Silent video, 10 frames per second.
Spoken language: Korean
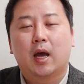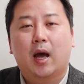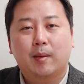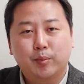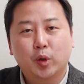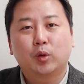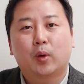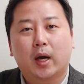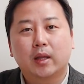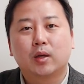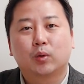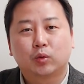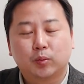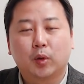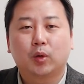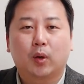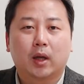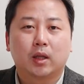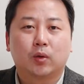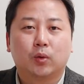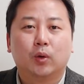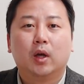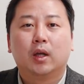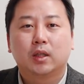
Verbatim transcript: 한 번도 아니고 두 번도 아니고